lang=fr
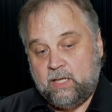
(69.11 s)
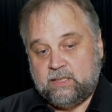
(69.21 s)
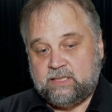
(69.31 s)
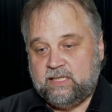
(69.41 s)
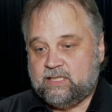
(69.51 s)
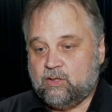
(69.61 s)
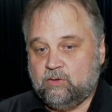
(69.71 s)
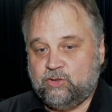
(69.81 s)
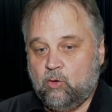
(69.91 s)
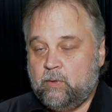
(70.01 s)
C'est des
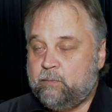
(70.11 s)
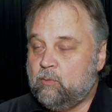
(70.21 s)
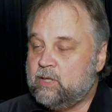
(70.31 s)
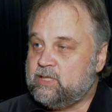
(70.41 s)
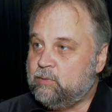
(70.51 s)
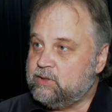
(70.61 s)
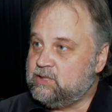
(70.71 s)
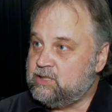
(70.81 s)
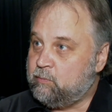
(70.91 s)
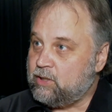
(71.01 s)
solutions, mais pour moi, c'est plus
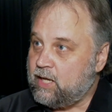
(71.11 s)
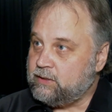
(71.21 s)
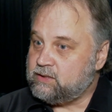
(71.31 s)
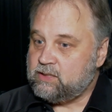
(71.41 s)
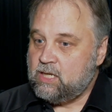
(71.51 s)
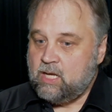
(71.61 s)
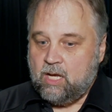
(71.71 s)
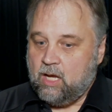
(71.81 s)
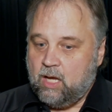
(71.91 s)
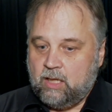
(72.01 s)
des hypothèses.
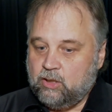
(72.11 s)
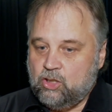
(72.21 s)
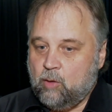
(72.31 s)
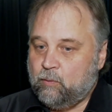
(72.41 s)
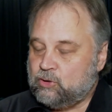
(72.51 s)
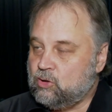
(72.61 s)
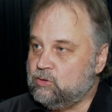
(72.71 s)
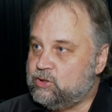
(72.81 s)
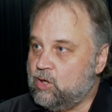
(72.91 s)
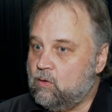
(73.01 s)
Euh, il n'y a pas de
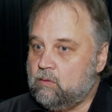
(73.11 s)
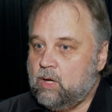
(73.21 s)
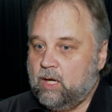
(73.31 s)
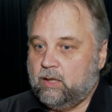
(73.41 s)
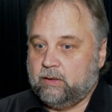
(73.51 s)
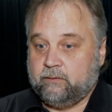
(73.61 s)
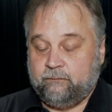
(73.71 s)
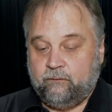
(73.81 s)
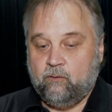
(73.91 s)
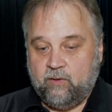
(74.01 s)
solution. Il euh,
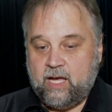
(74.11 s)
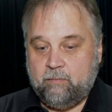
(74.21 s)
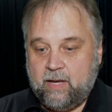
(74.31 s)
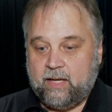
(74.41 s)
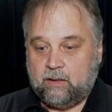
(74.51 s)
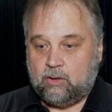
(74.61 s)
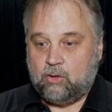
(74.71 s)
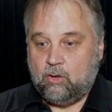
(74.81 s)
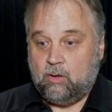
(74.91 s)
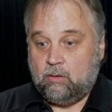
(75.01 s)
faut vraiment
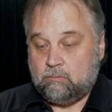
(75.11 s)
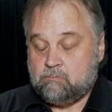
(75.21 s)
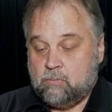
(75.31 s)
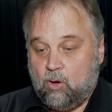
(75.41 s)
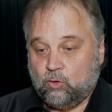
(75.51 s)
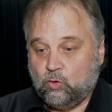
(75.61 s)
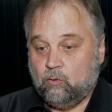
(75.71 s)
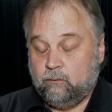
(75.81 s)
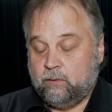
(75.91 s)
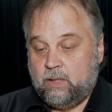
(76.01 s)
qu'on
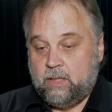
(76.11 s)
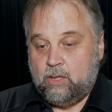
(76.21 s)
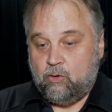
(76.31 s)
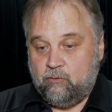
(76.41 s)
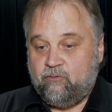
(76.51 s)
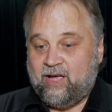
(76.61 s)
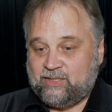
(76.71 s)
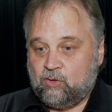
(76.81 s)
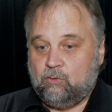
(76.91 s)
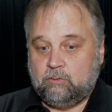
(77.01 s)
trouve une
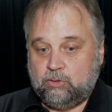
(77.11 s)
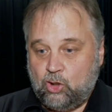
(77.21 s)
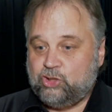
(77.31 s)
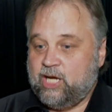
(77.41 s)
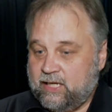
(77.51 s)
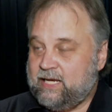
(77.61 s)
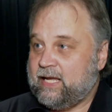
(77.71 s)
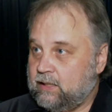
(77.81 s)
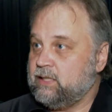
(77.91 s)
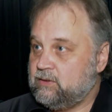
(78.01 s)
façon de gérer la
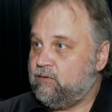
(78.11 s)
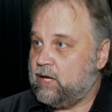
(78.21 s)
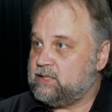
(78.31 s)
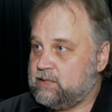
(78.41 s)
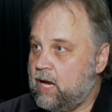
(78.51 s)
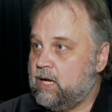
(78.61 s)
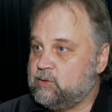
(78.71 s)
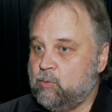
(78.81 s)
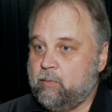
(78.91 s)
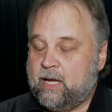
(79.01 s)
crise forestière en
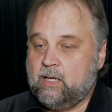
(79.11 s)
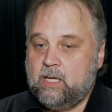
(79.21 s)
ce moment.